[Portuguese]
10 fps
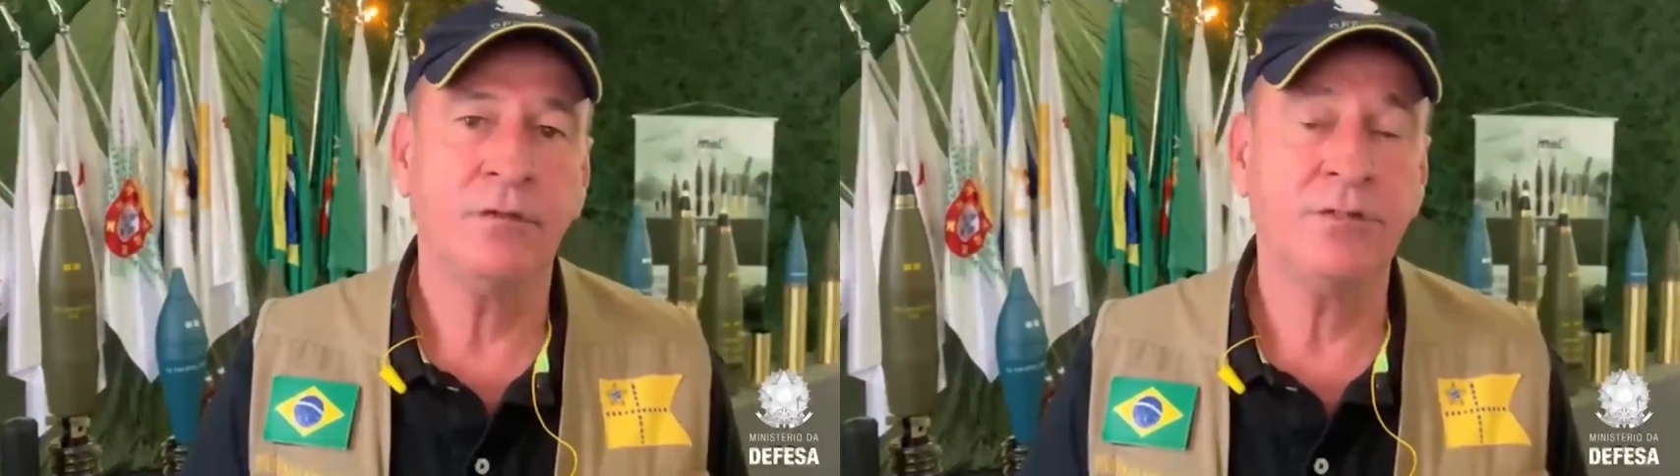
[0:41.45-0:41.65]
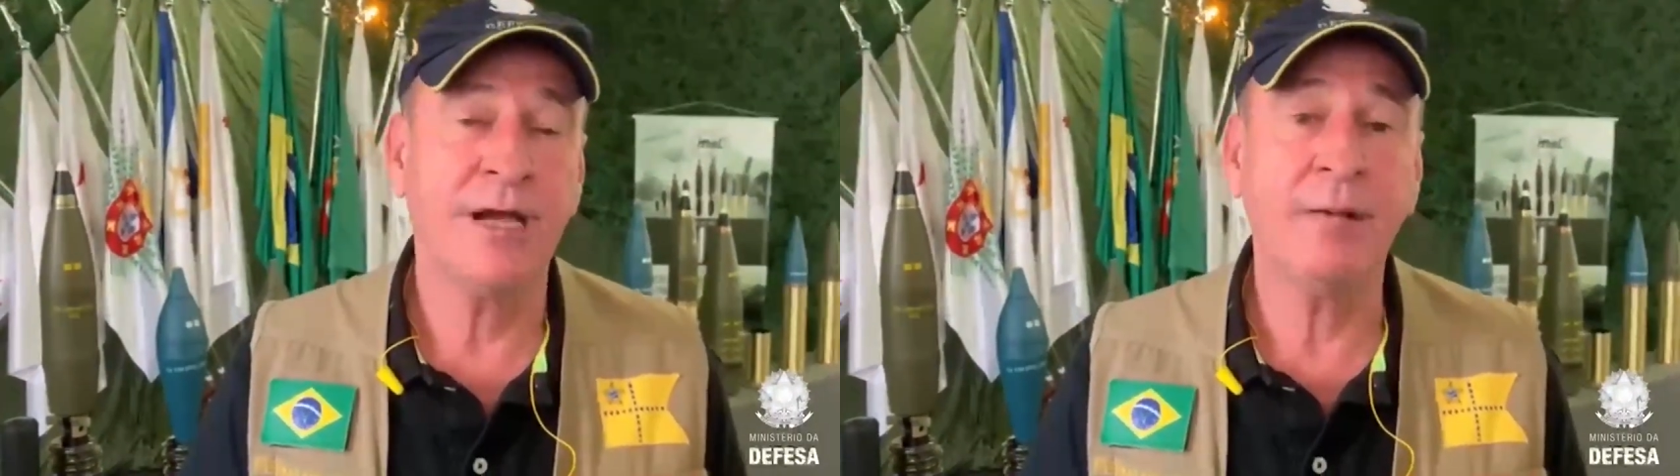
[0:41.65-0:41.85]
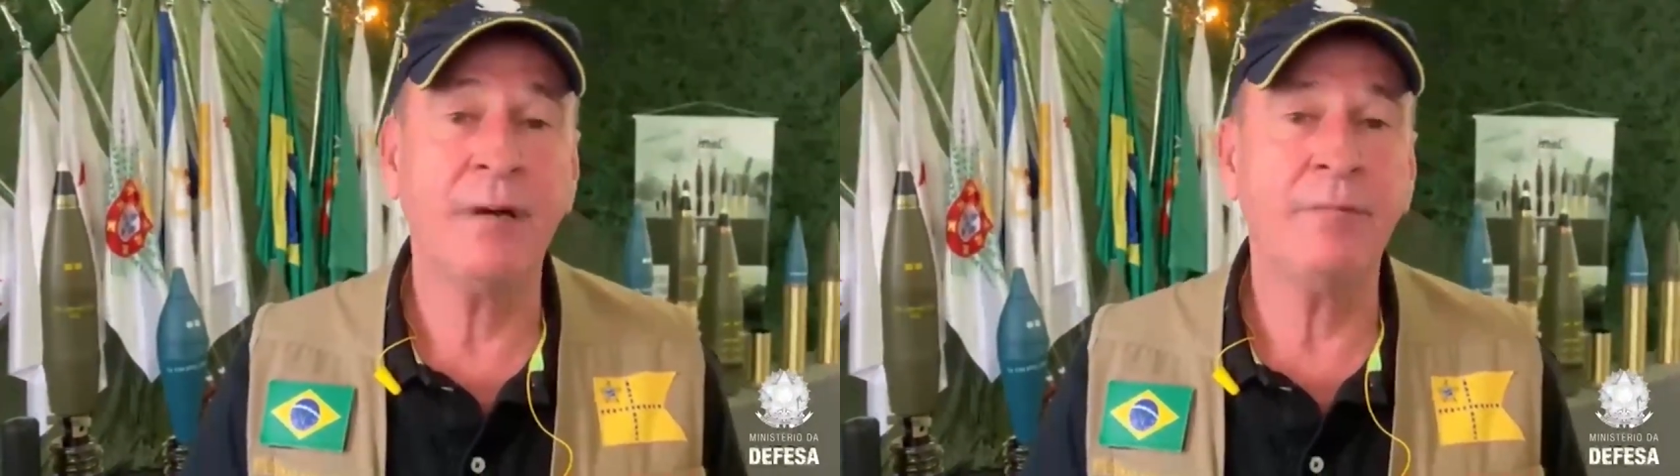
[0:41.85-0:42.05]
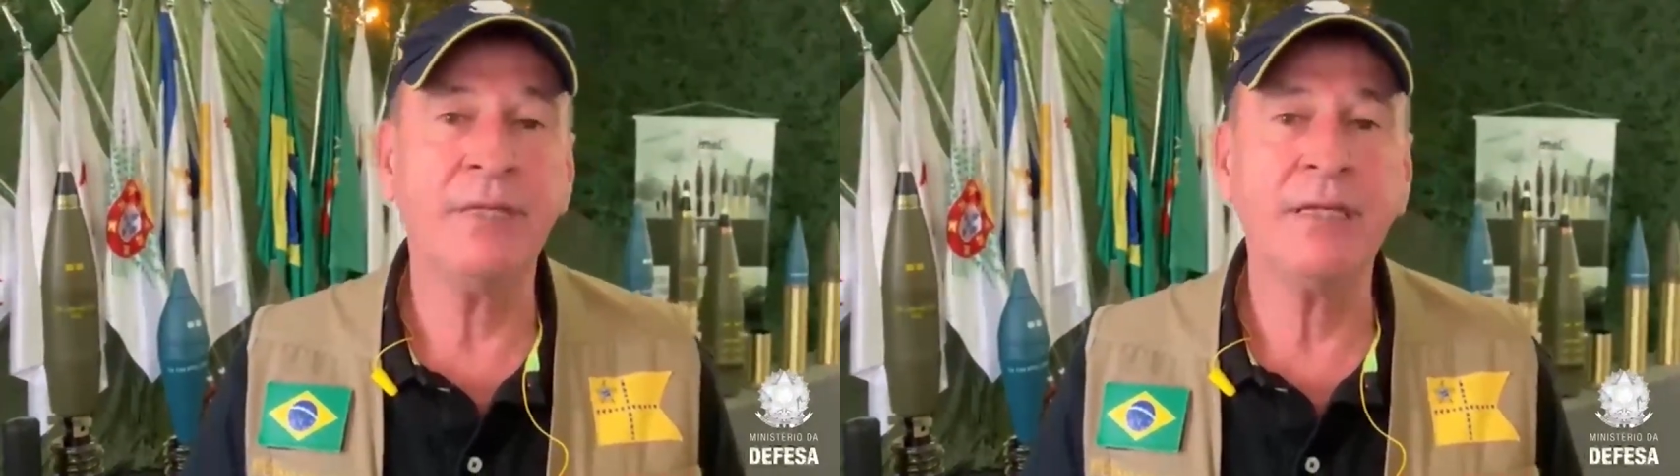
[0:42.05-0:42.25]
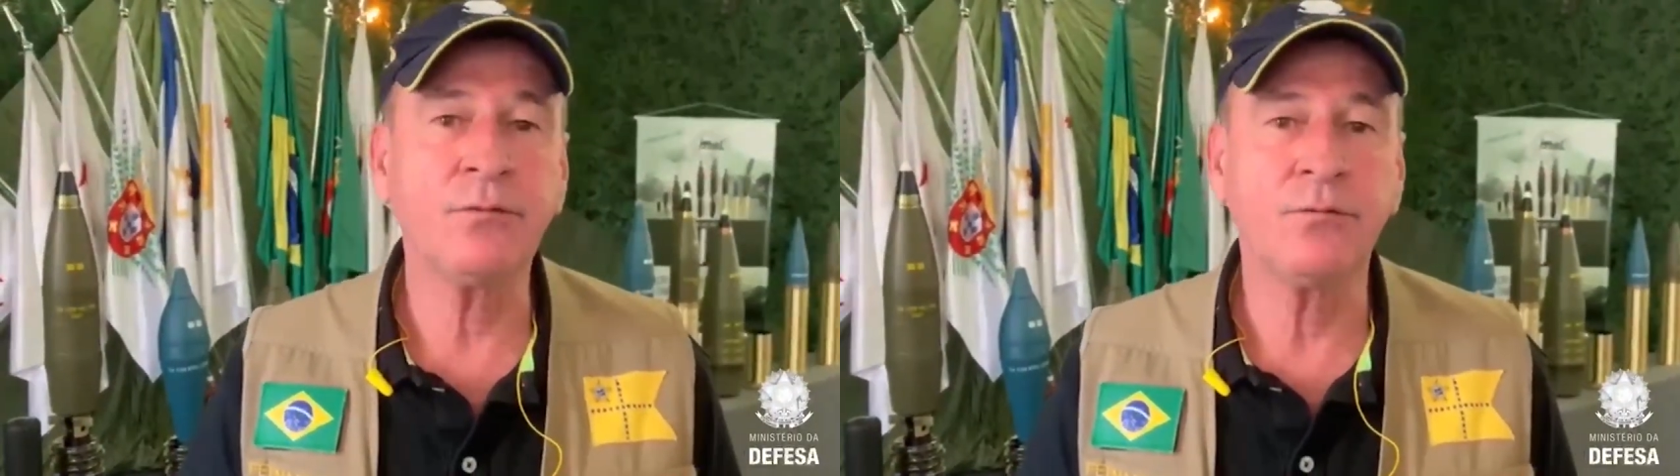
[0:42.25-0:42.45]
de
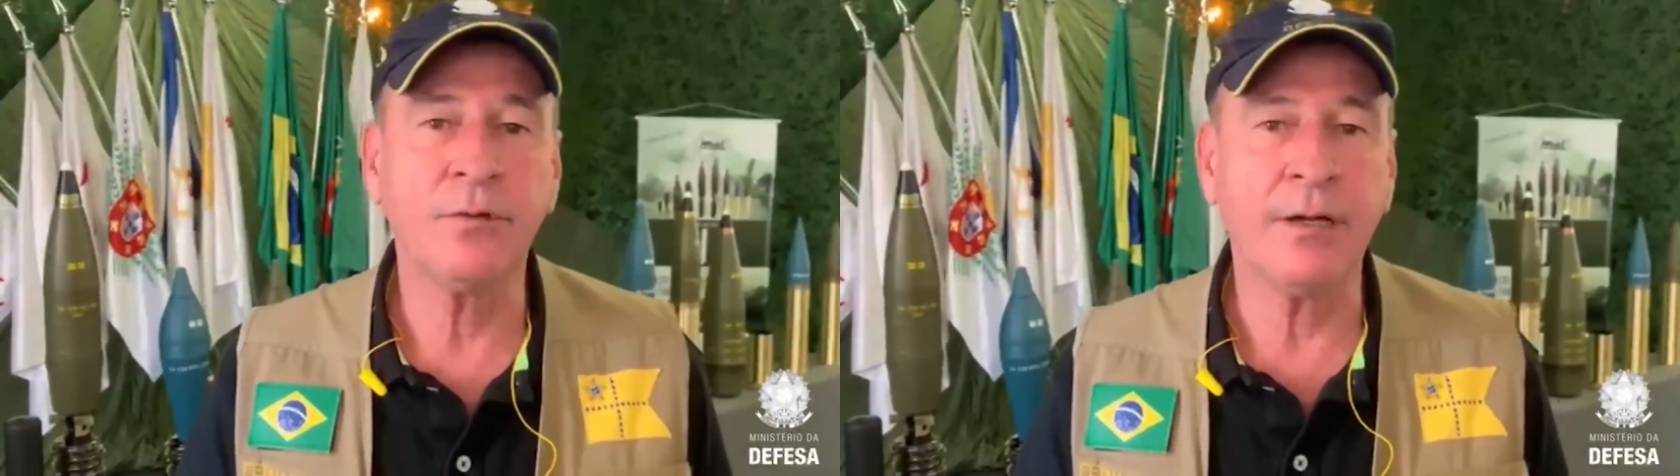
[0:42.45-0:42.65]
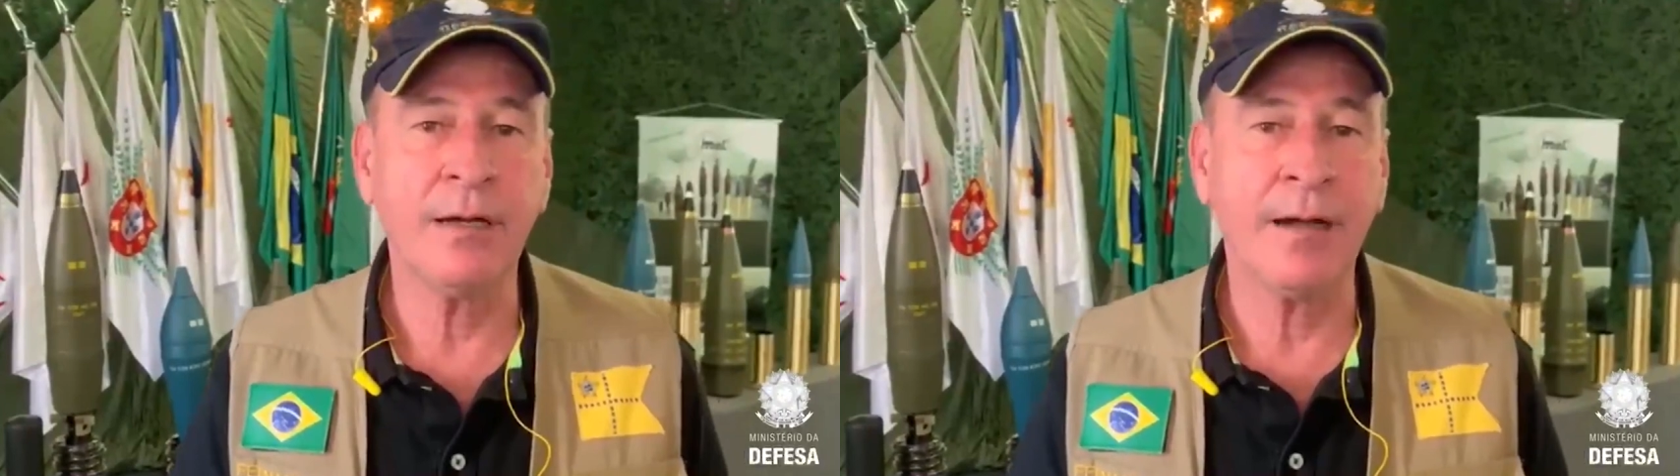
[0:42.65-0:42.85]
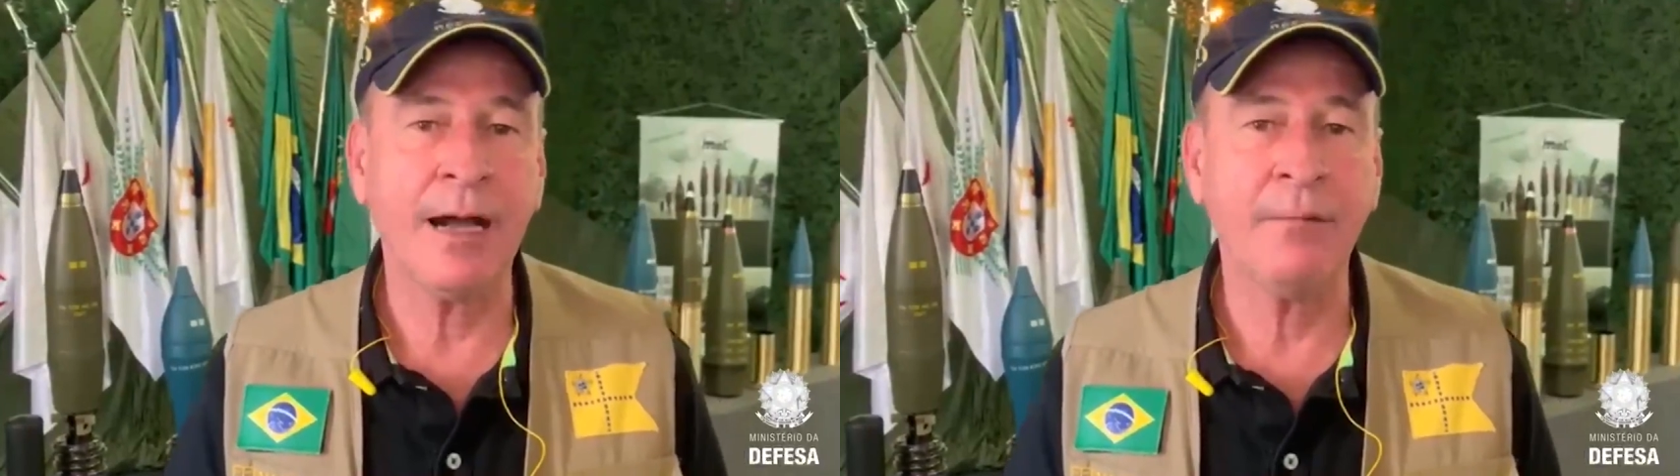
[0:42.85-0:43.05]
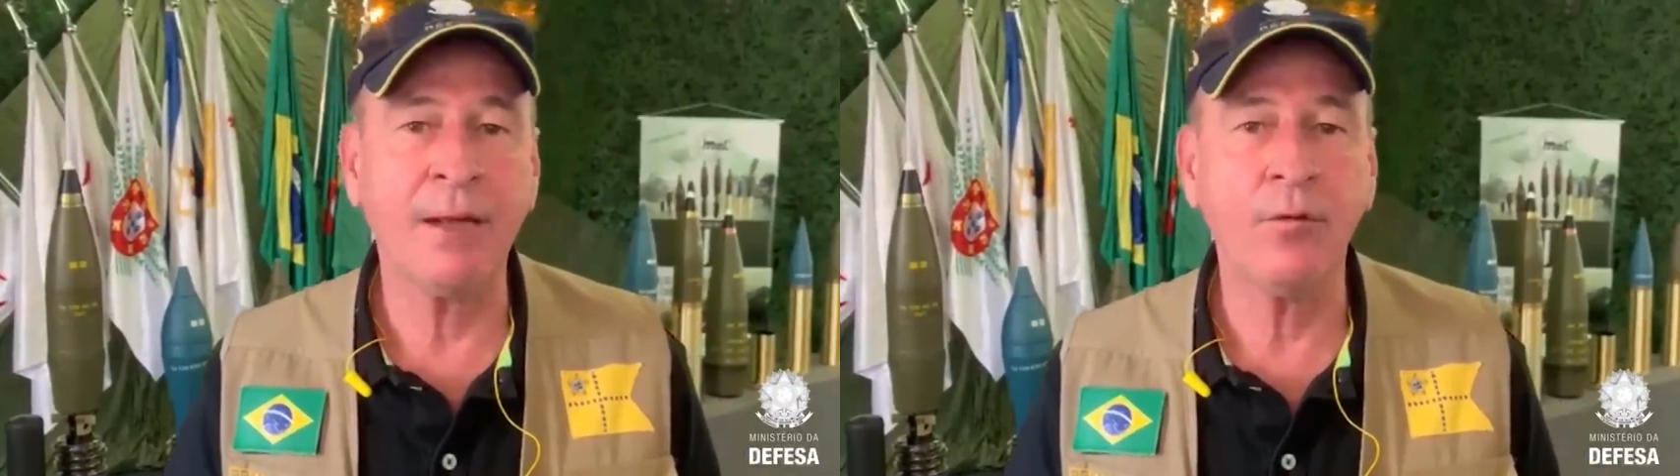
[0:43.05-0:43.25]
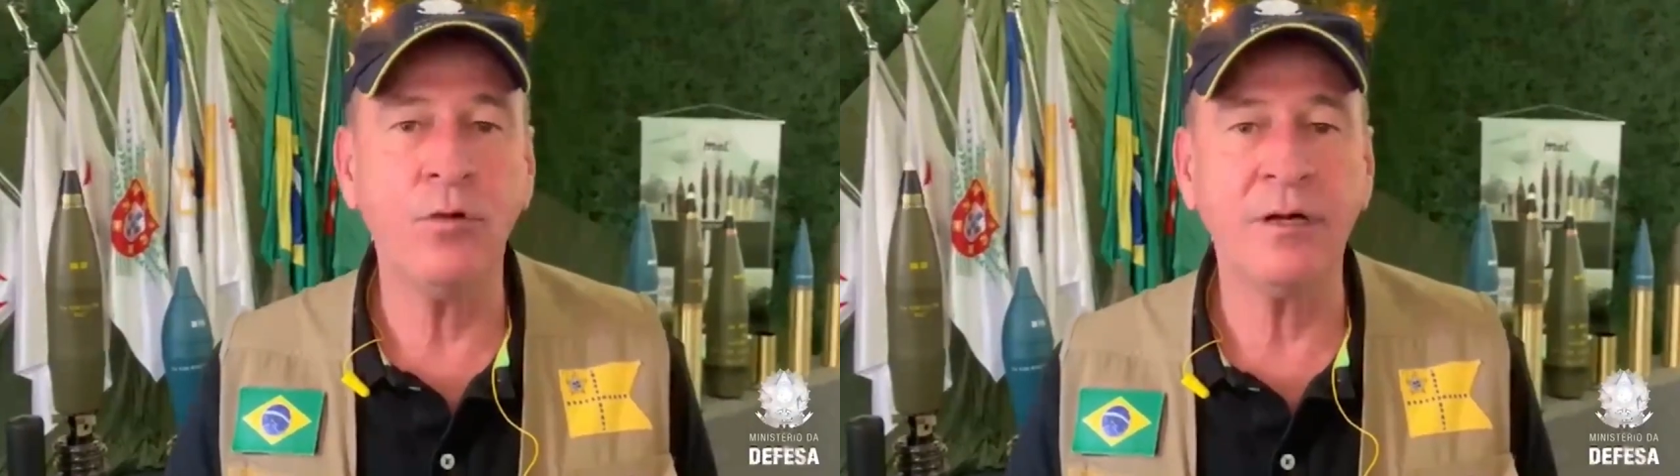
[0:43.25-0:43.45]
armamento, arma
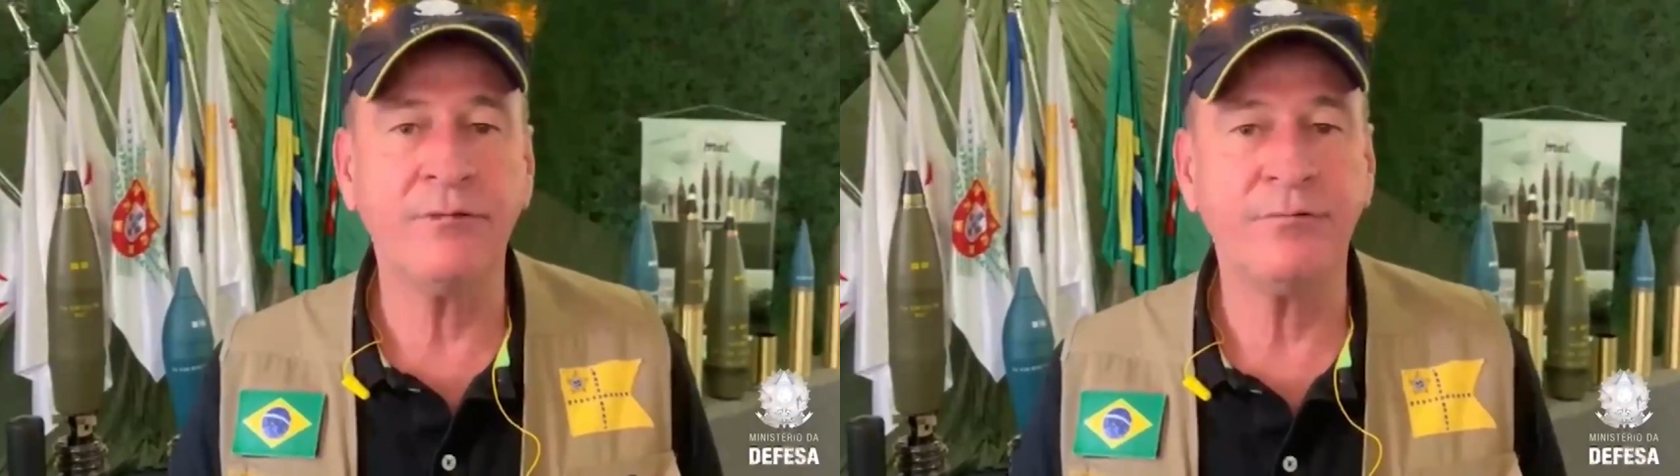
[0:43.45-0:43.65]
longa,